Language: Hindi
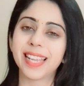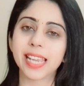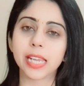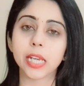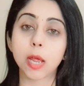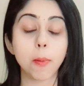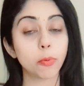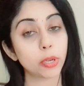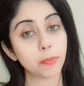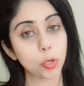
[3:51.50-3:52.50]
एंड आई होप
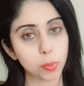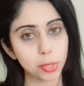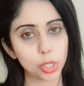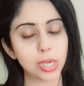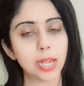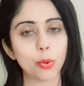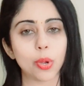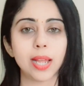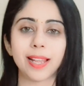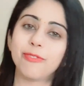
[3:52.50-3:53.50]
आपको ये वीडियो भी अच्छा लगा
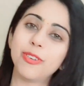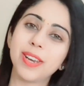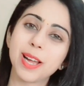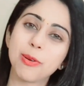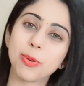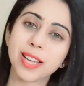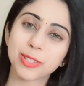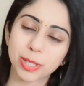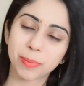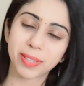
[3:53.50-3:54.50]
होगा हेल्पफुल लगा होगा
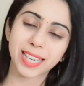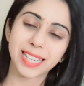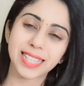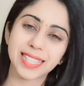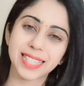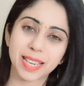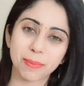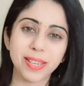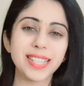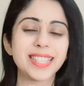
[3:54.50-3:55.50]
सो तब तक के लिए स्टे
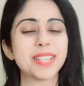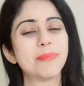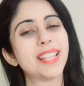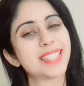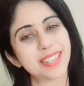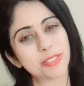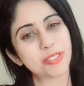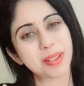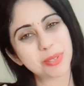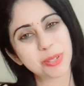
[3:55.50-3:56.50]
हैप्पी स्टे ब्लेस एंड
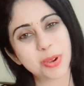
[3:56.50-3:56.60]
गुड टू